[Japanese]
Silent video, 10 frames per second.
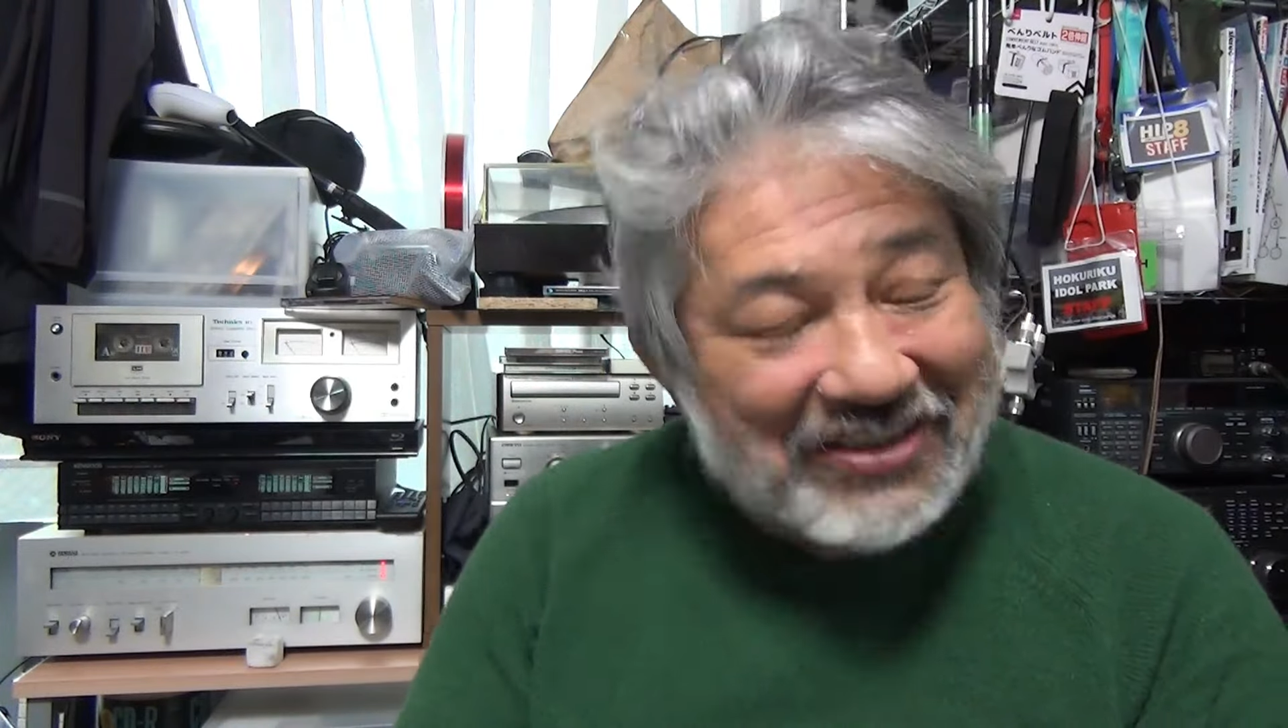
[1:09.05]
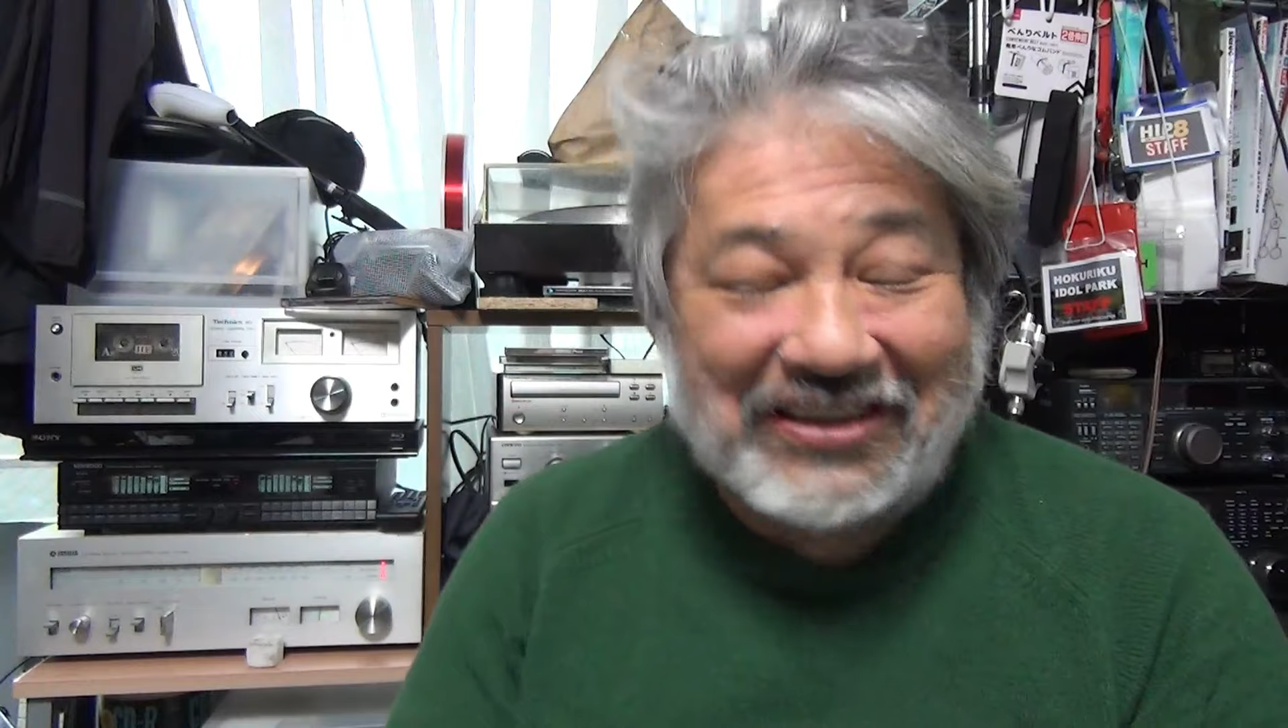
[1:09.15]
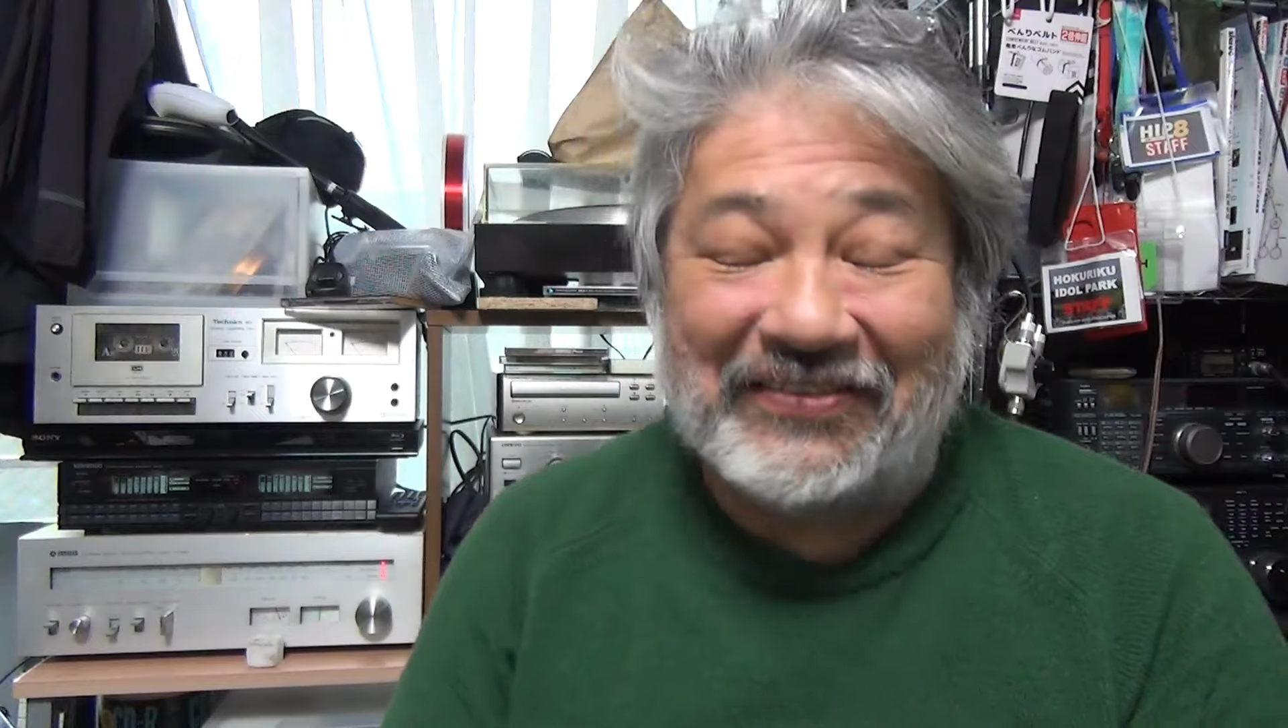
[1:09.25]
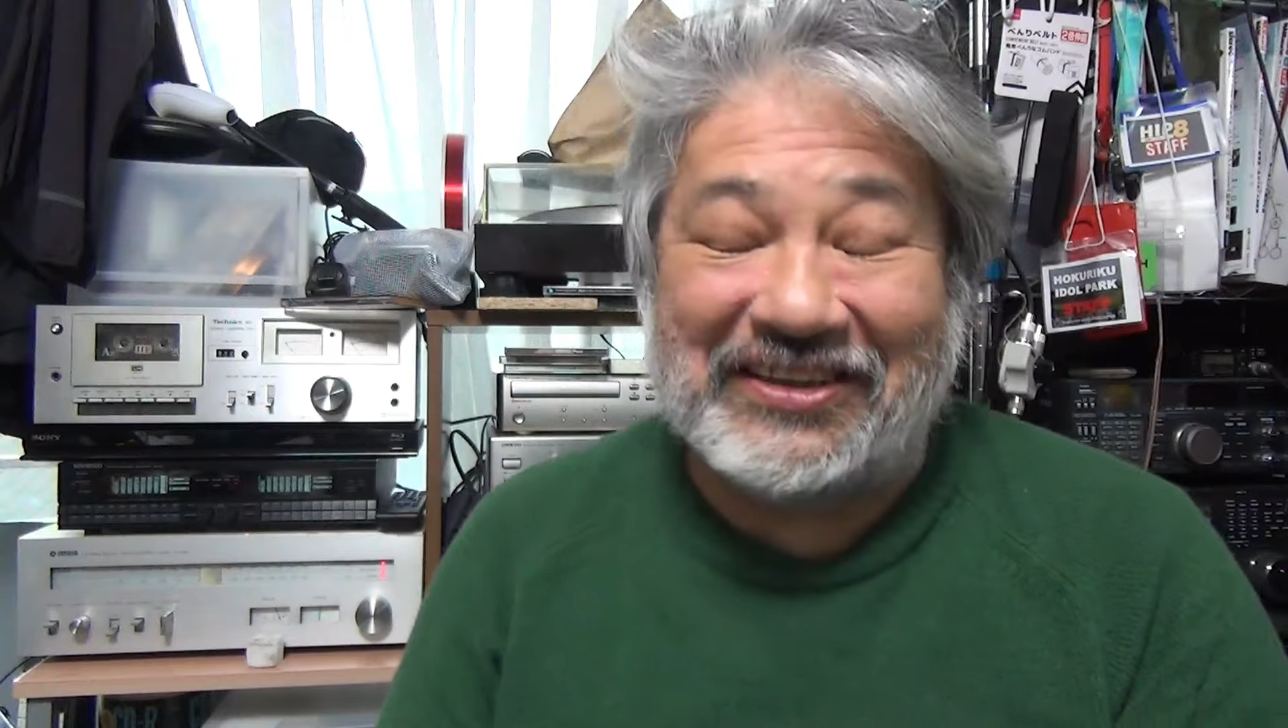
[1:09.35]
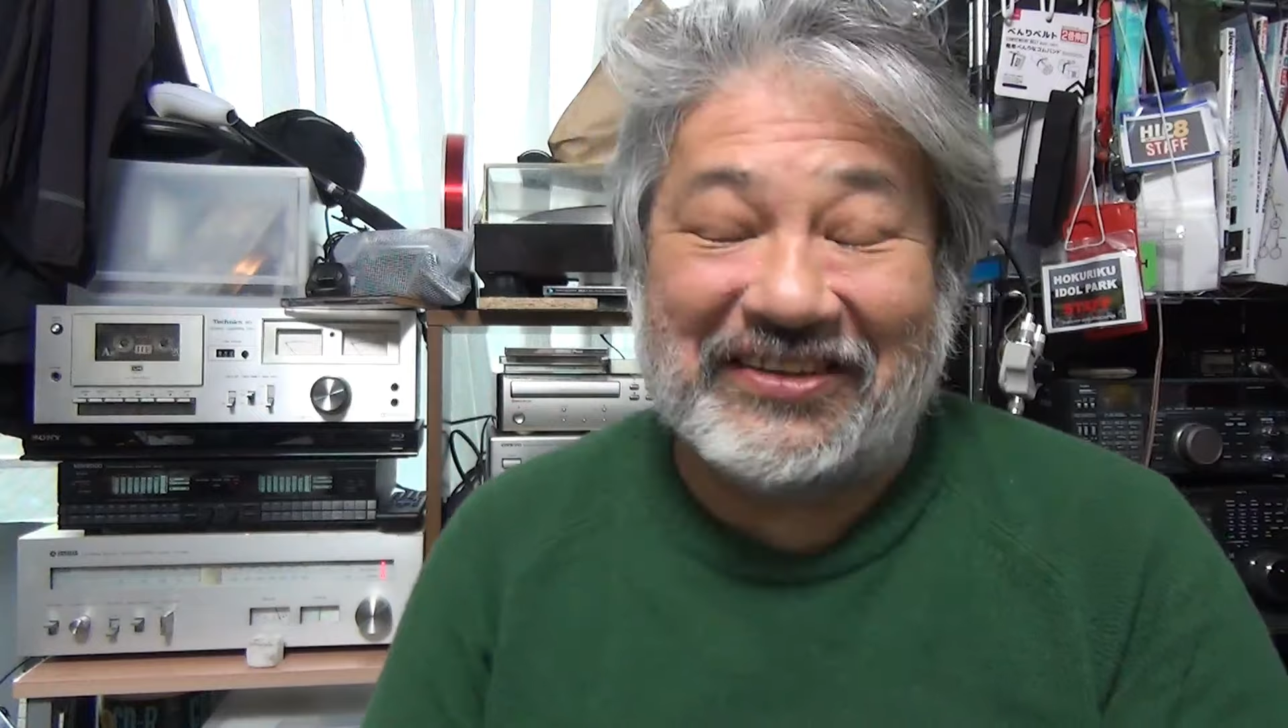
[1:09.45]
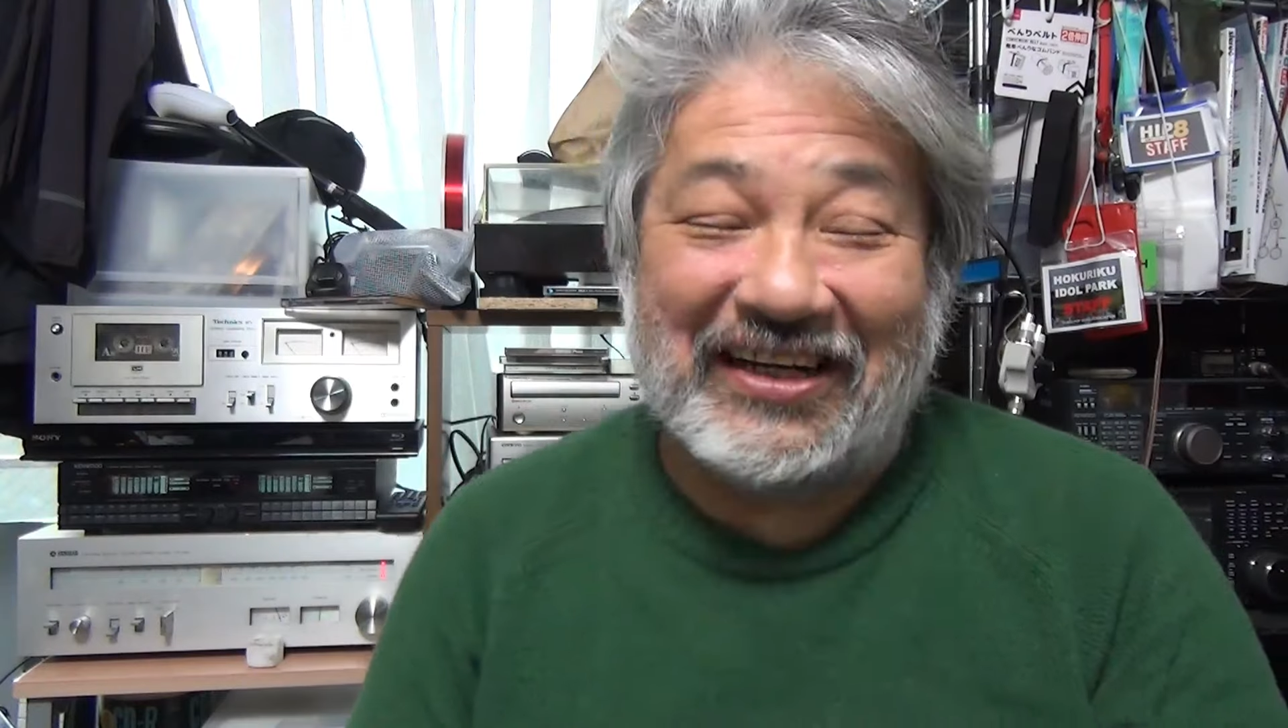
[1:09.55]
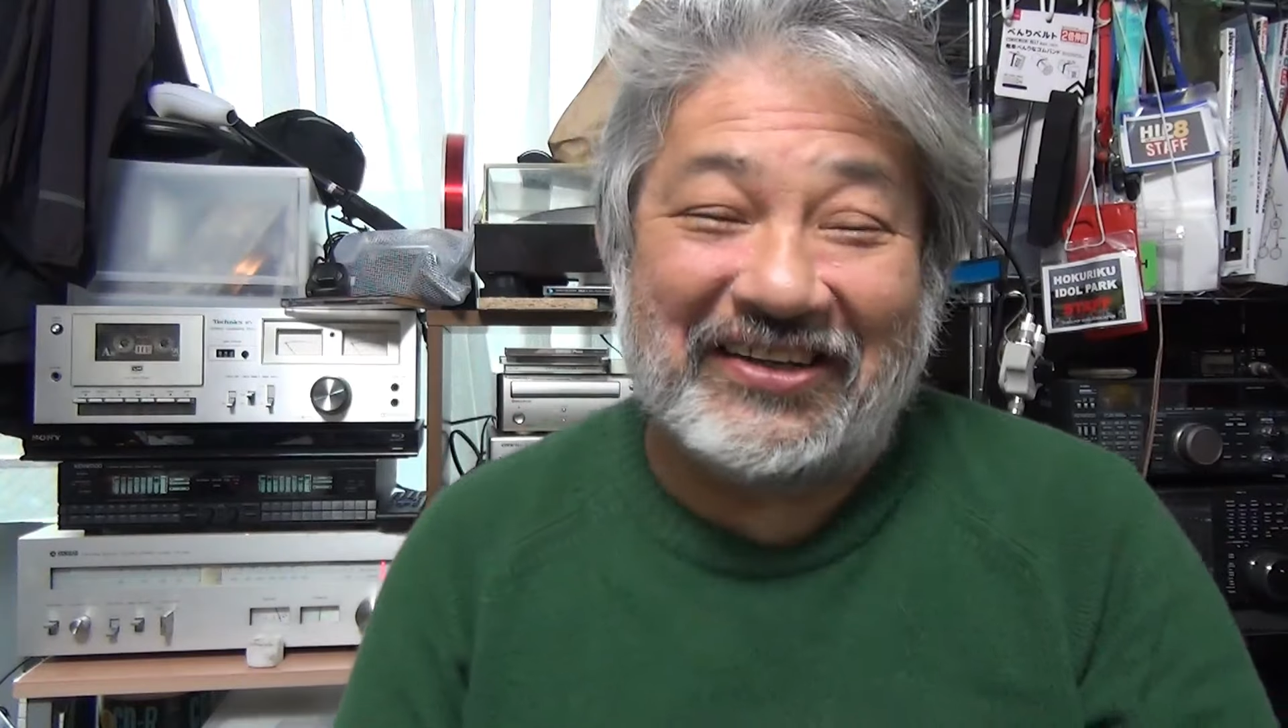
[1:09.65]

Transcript: 住んでますぐら